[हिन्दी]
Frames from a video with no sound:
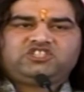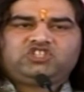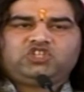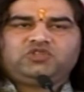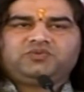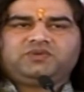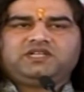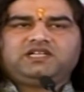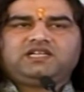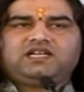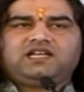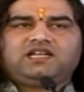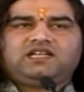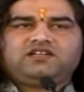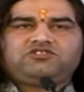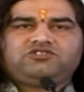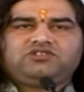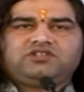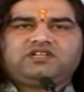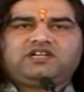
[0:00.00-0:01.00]
जीवन का
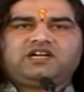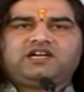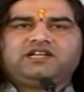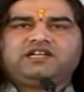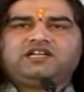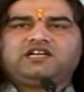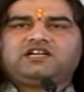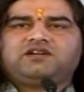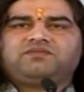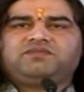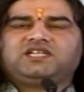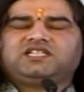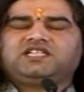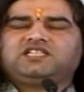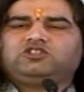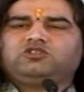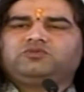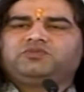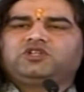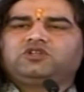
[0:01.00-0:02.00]
लक्ष्य खाना
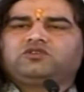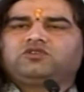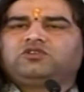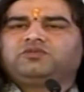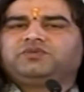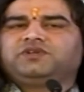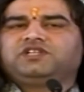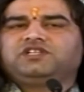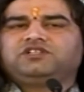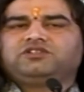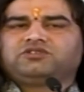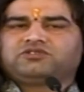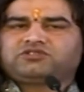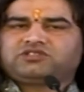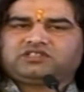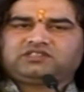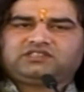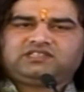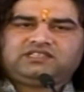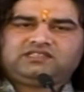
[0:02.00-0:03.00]
कमाना तो बिल्कुल भी नहीं हो
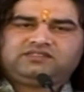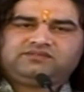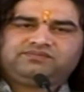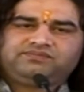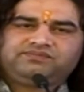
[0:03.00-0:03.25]
सकता